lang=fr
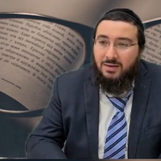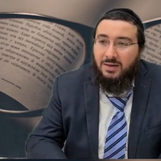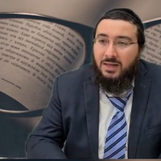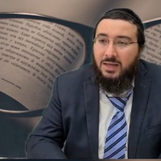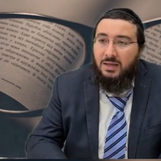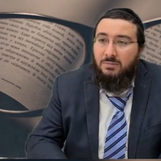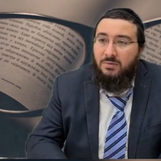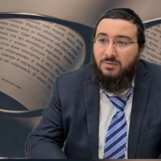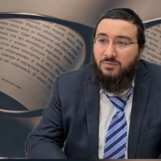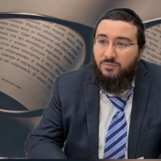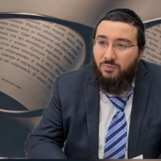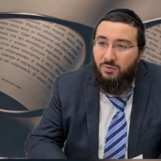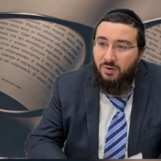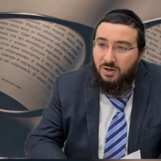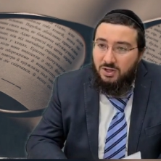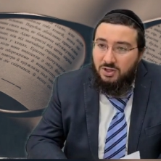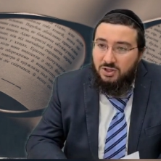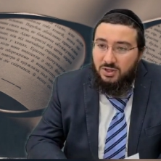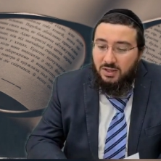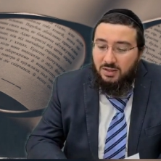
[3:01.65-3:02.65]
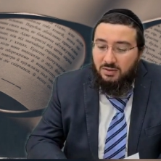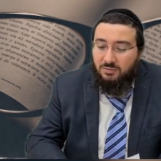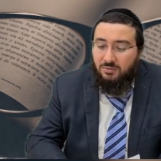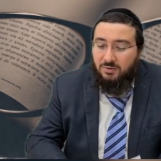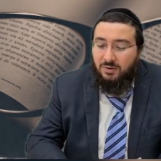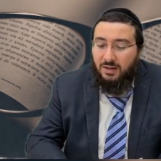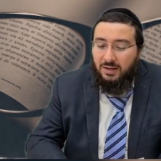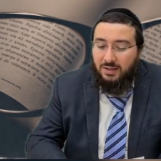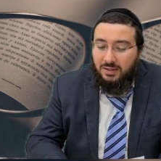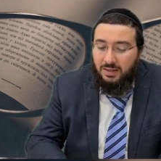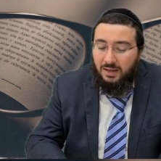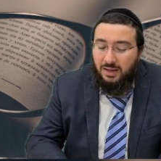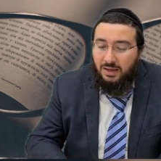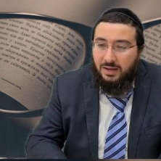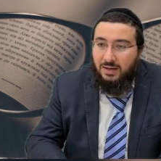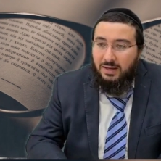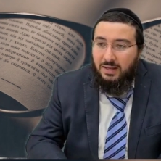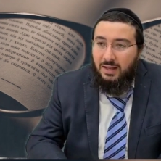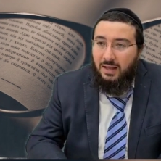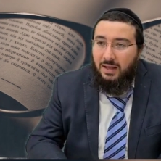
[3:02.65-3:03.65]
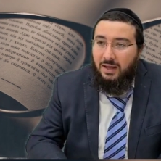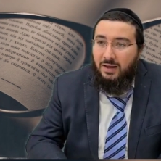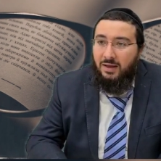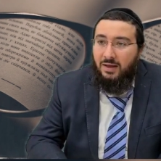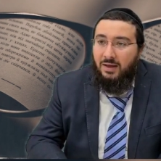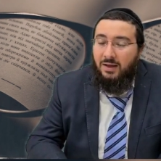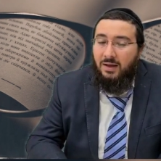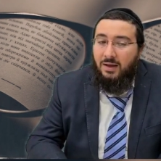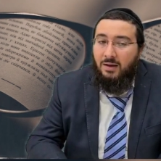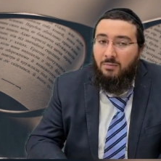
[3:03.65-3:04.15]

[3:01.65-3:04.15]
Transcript: Et mais Fourechet, que quelqu'un il a un,